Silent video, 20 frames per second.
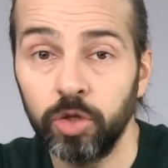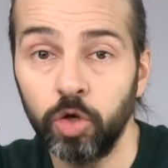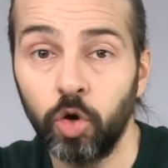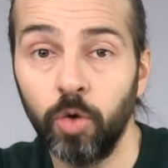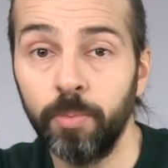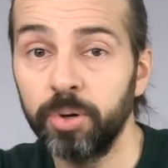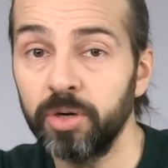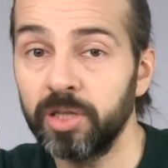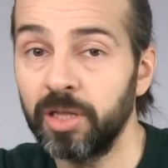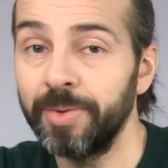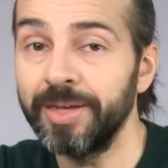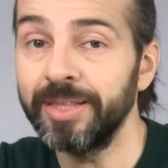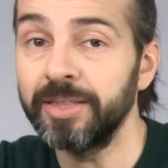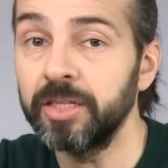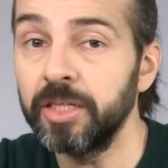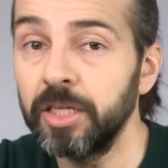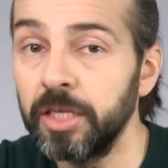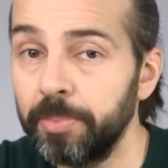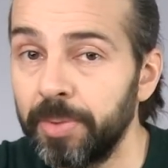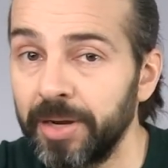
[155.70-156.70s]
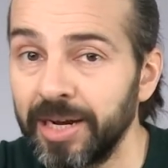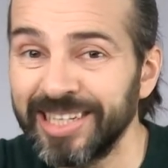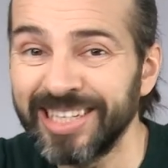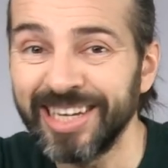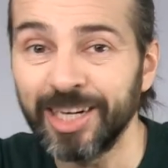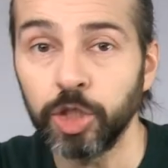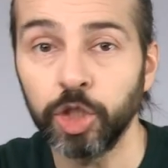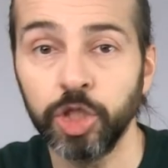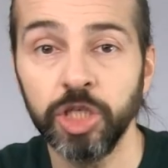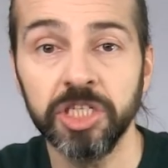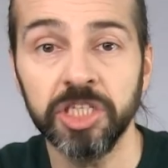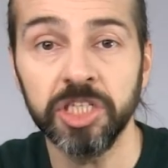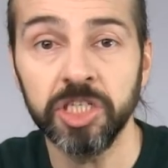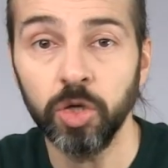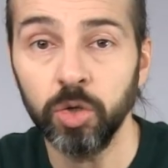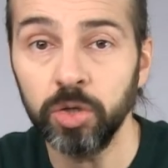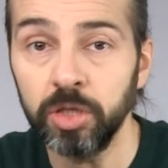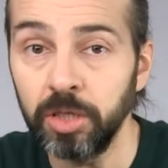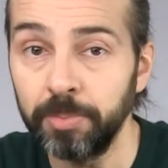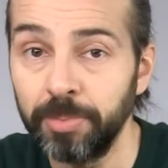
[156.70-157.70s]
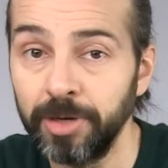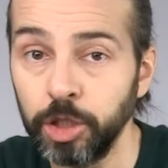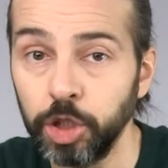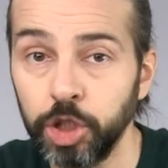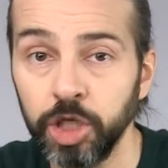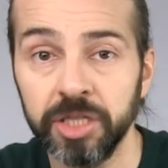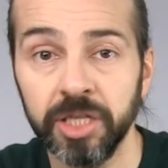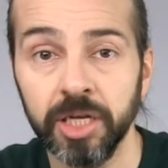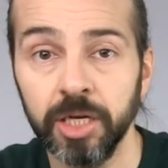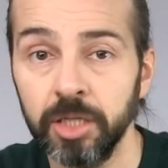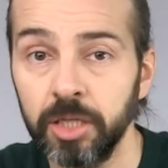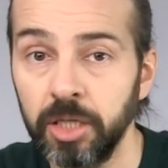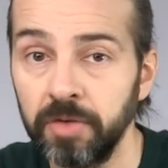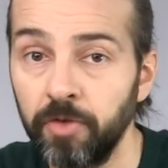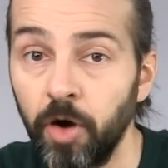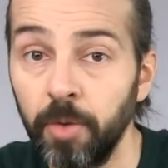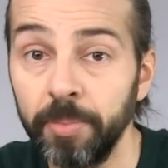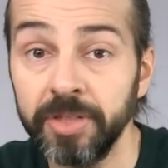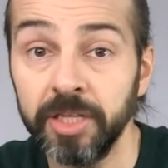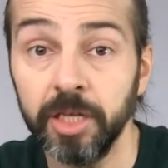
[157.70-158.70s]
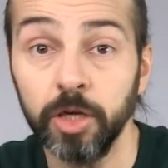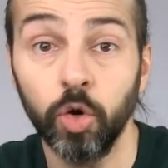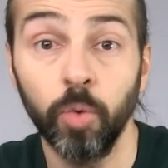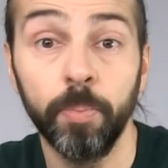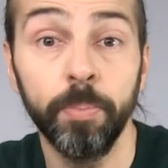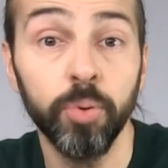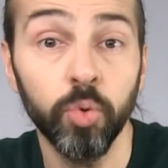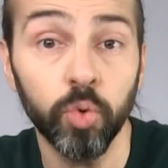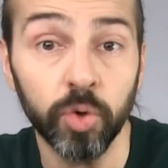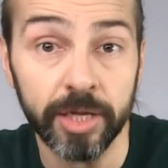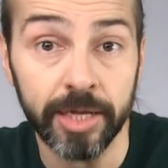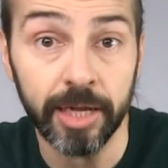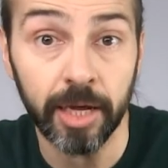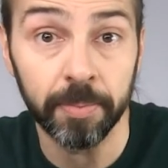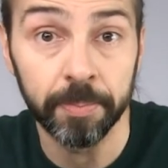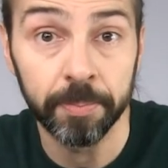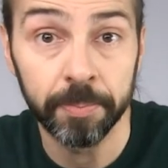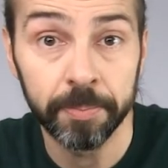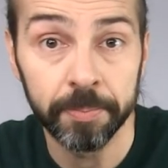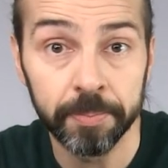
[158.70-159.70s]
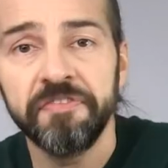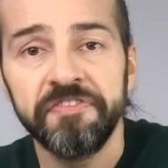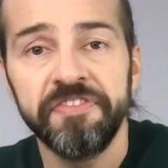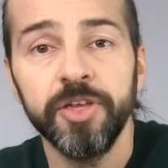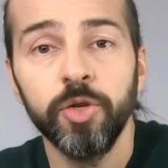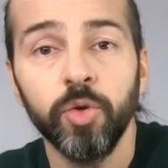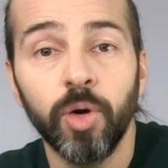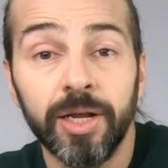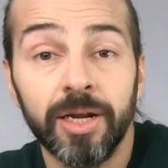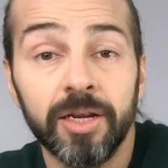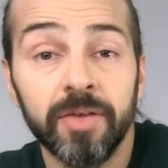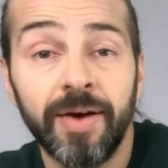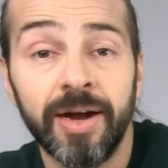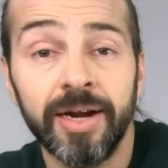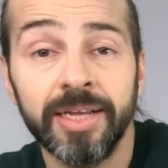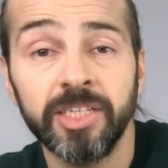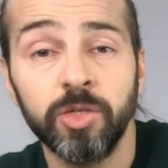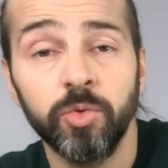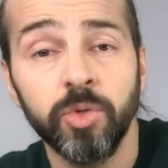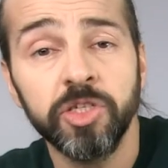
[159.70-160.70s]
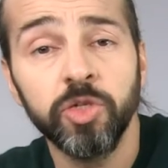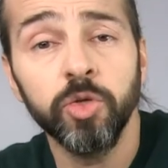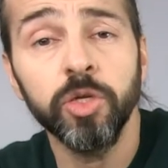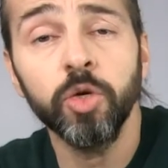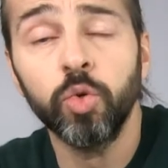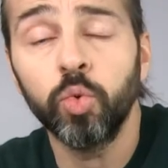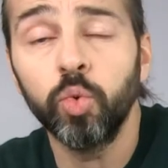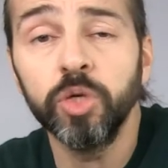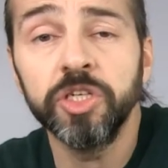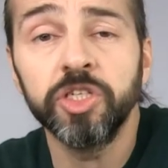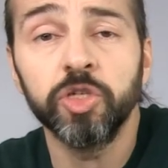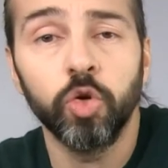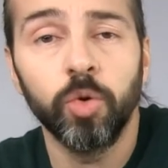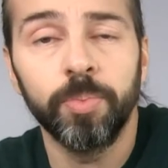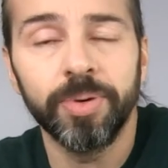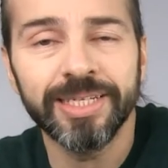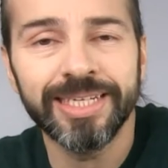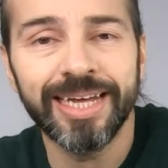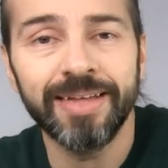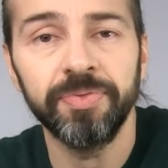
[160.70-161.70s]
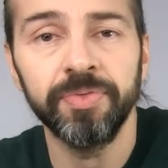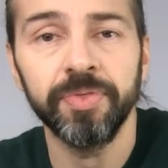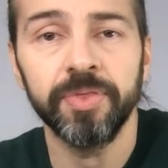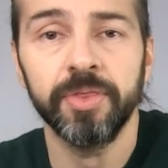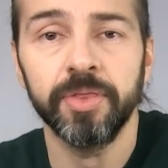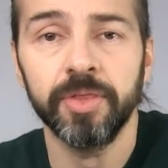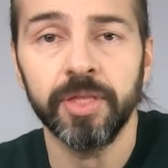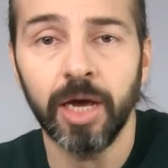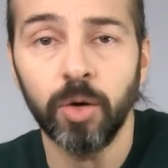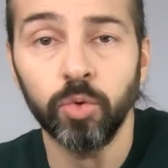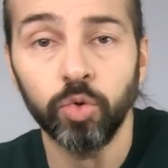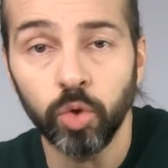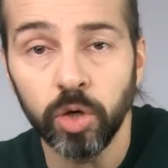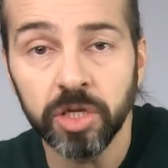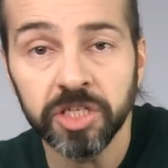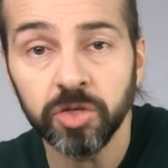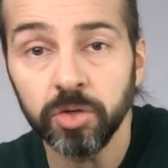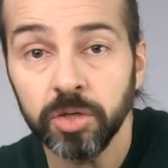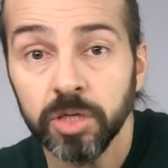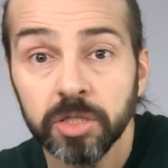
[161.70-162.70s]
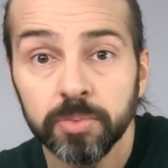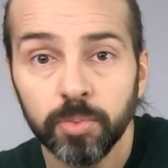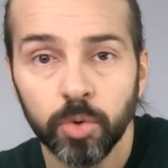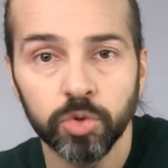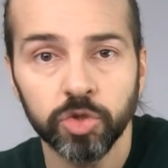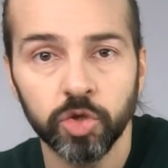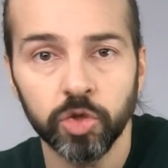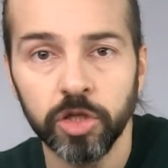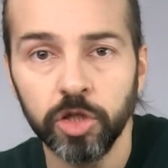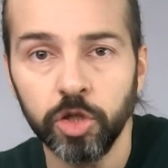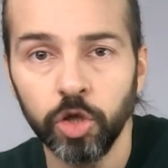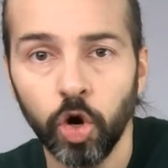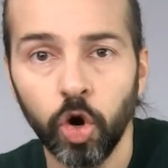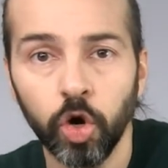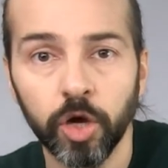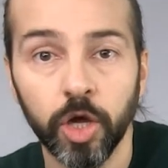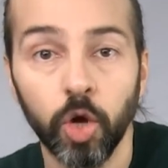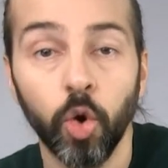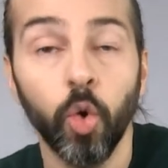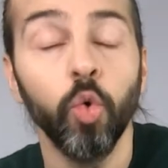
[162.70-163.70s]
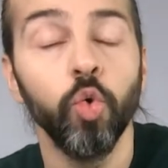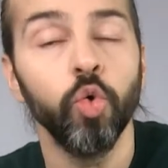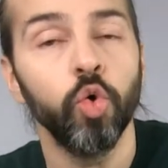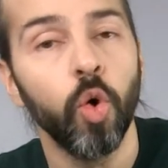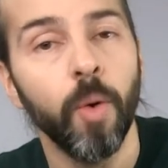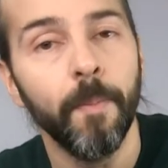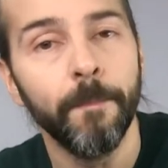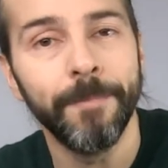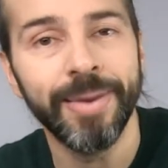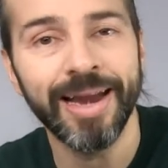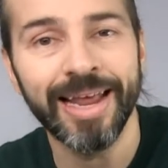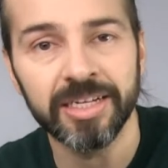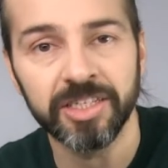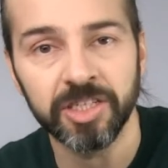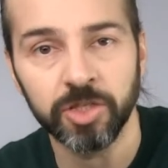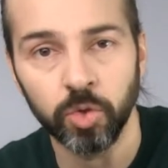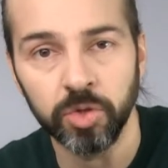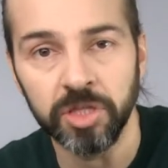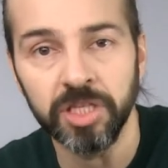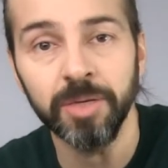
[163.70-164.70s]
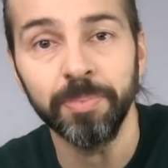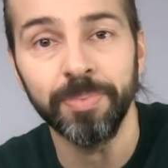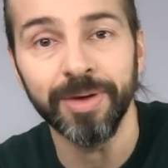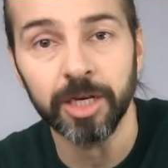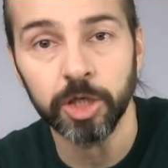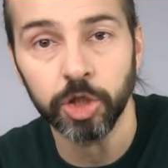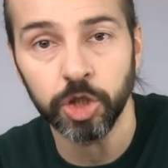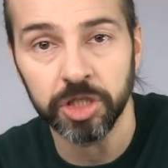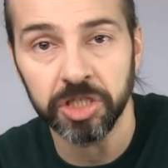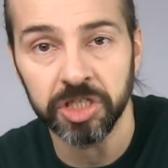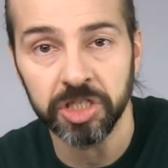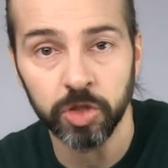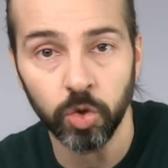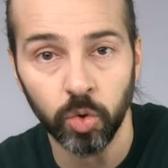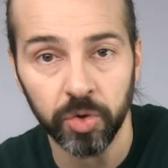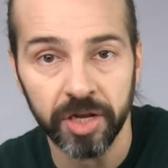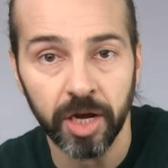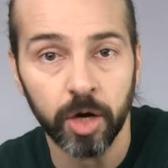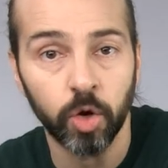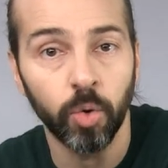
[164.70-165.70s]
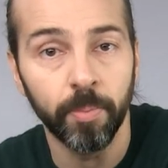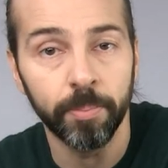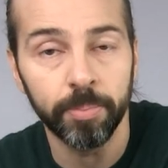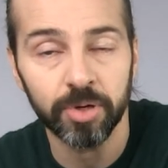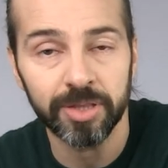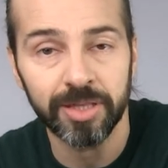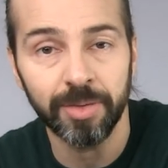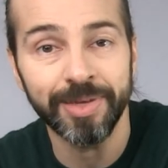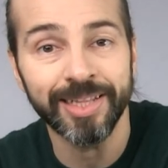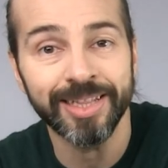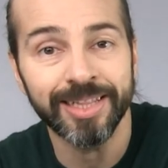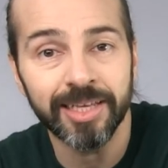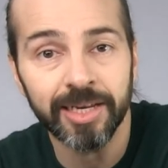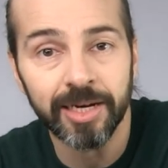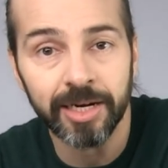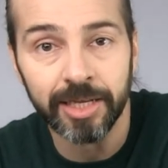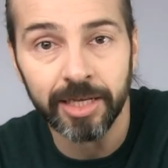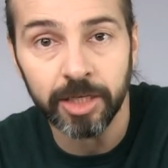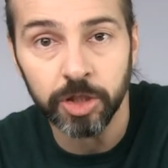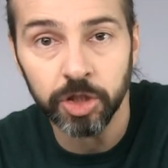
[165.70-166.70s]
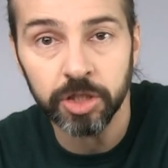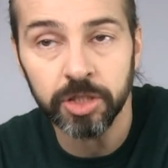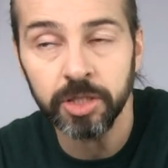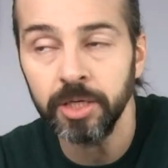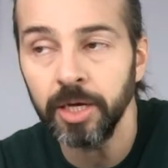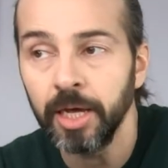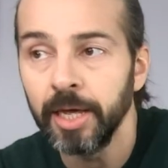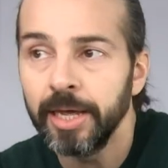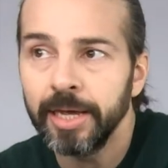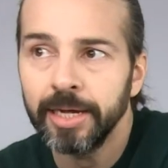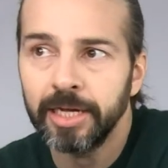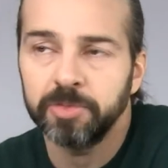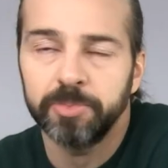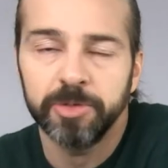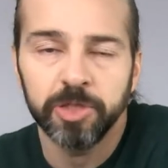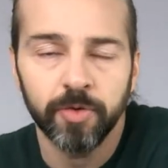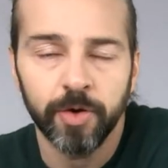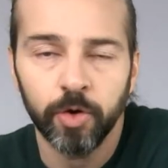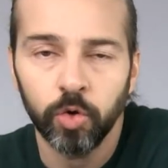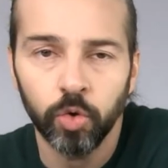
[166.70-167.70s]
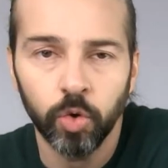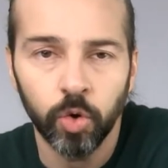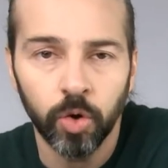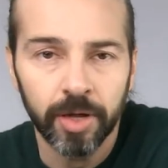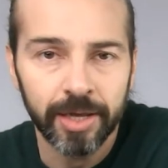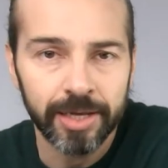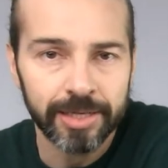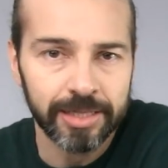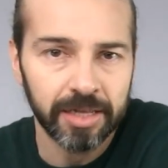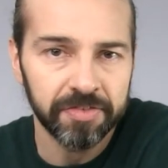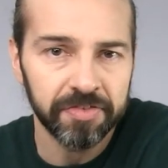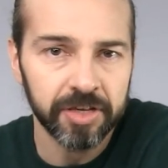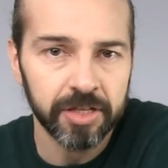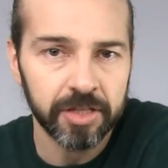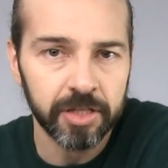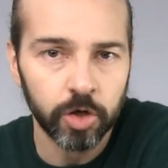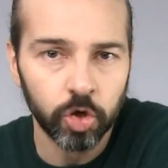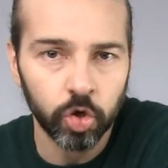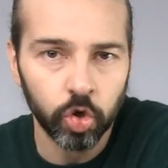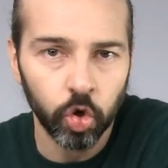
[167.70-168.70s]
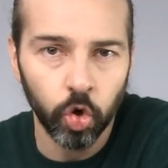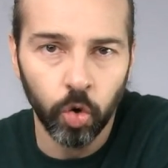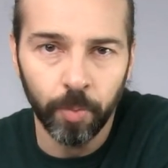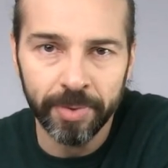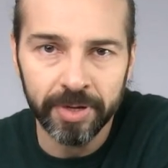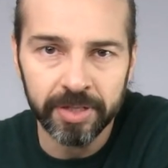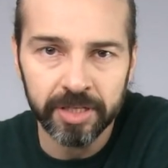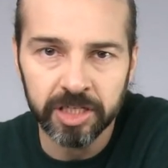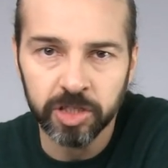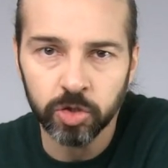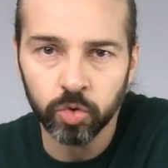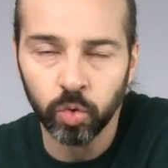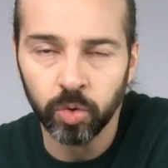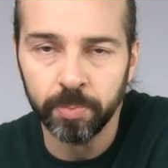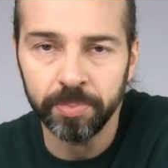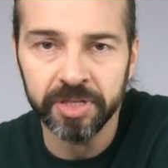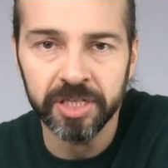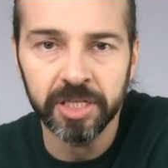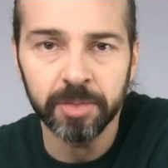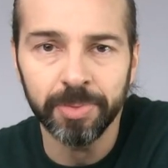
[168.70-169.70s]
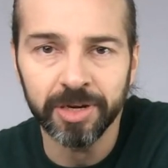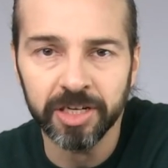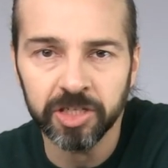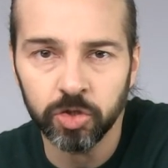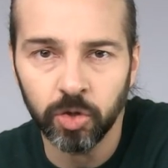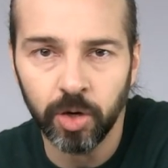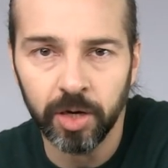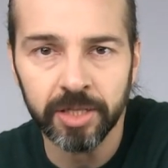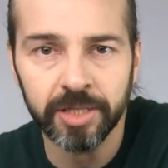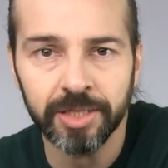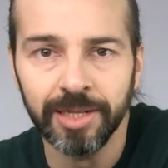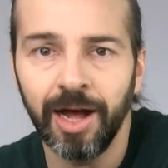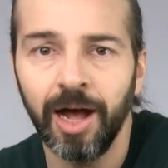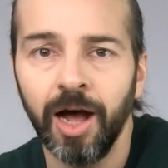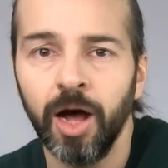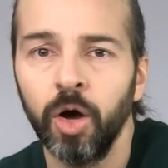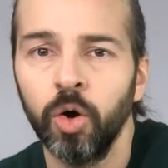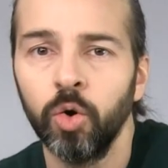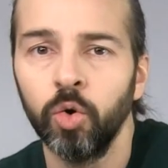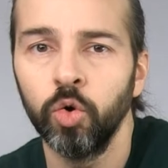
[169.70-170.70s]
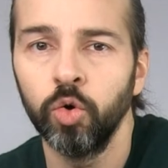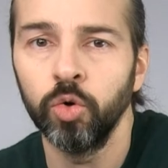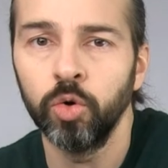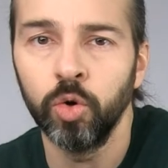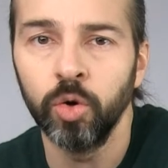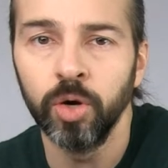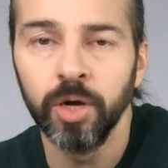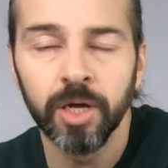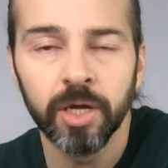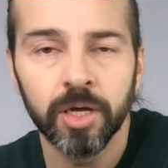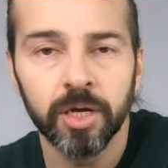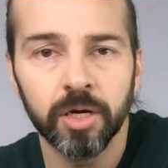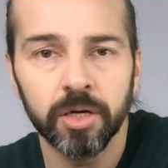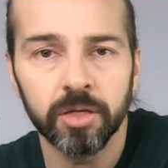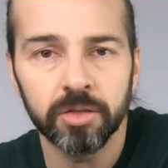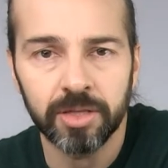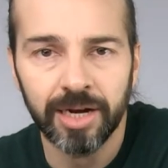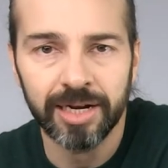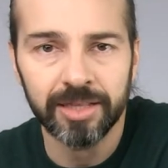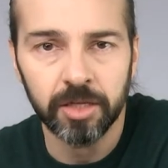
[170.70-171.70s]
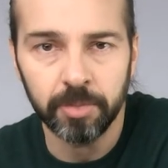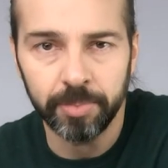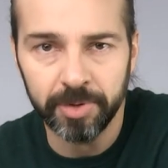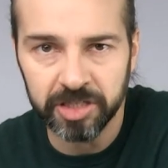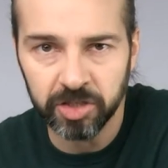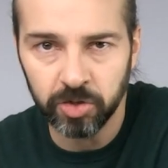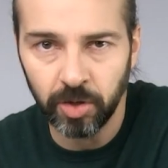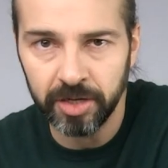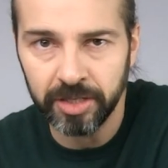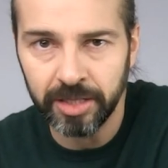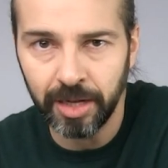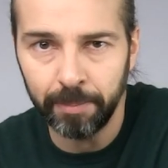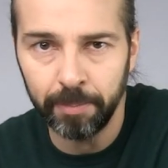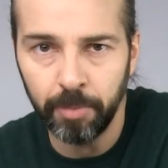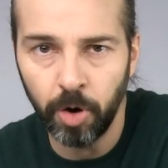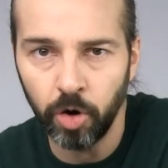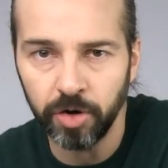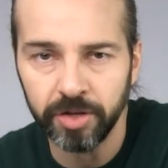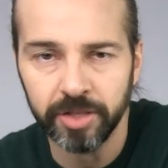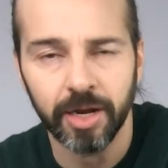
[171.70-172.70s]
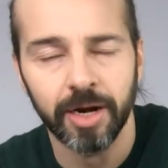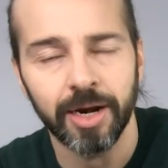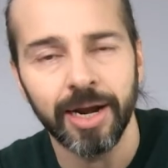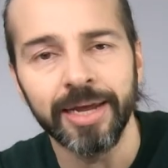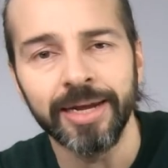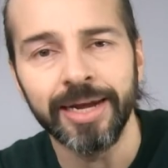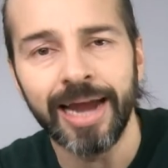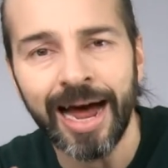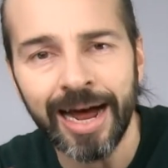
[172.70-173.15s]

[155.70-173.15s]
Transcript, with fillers: dei comportamenti di iperesercizio, di binge eating, di vomiting oppure fino ad arrivare a situazioni in cui sono presenti autolesionismo, uso di droghe o un complesso di percezioni e comportamenti rigidi che spesso vengono definiti come disturbi di personalità o eh, tratti di personalità borderline.